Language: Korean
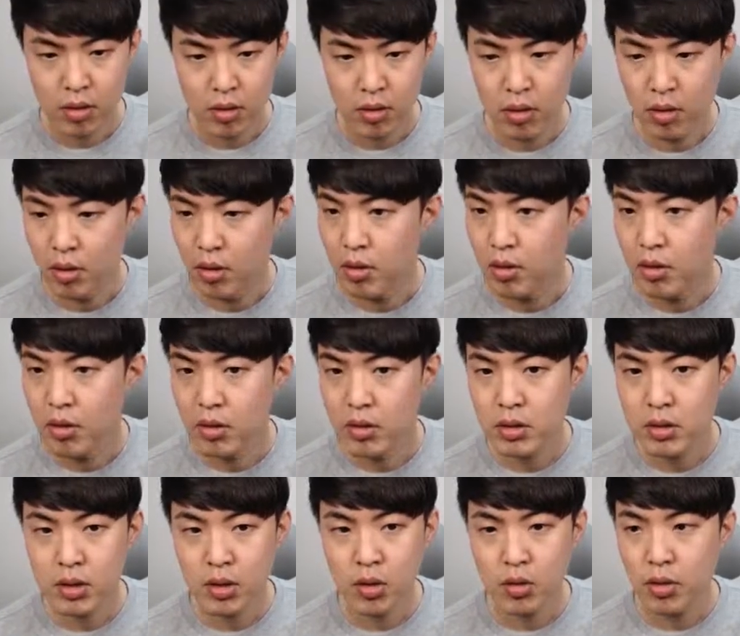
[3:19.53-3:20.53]
어,
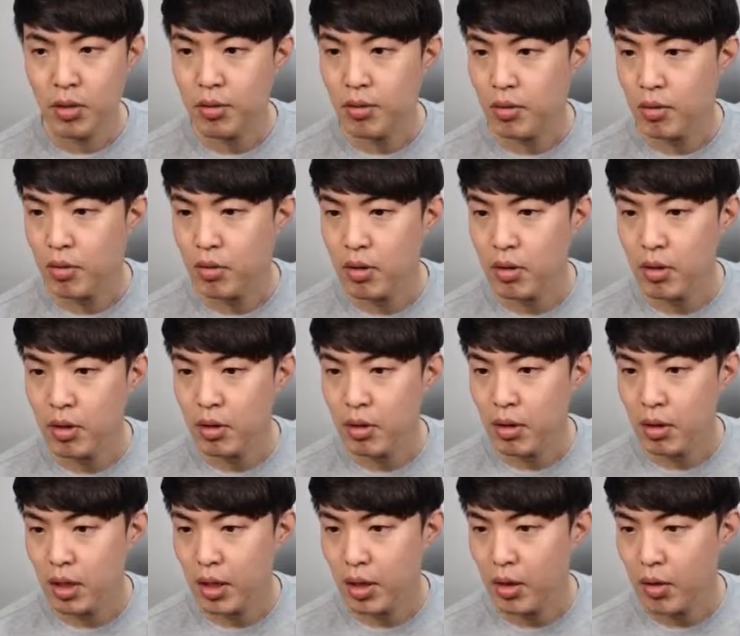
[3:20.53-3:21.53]
그게 어딨어?
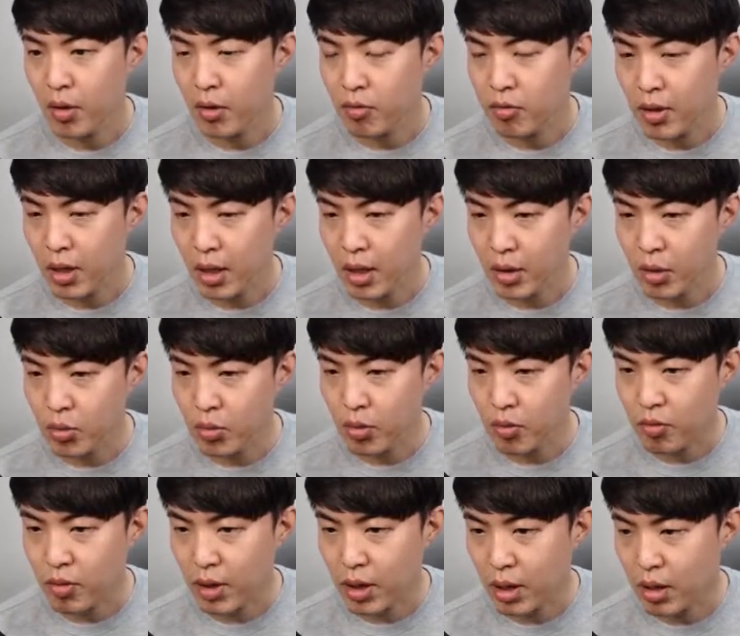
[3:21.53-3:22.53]
아, 여기 있구나. 이것도
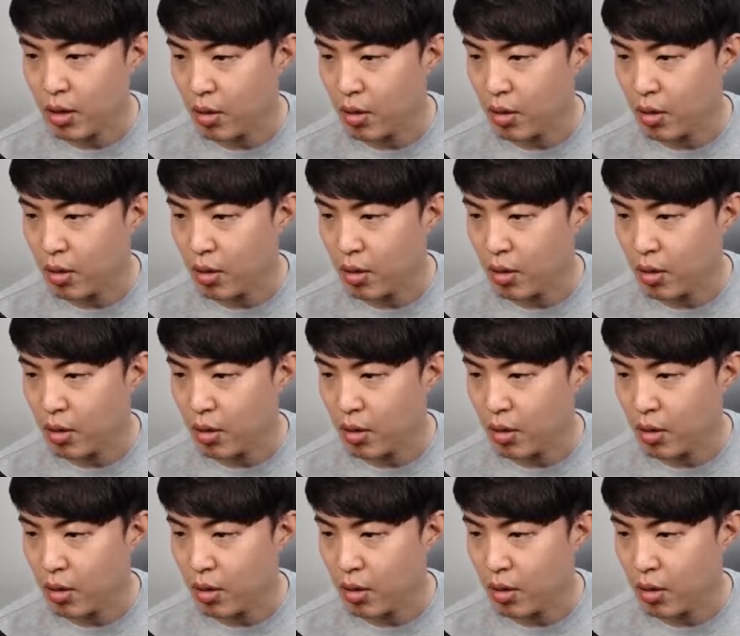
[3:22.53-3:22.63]
있구나.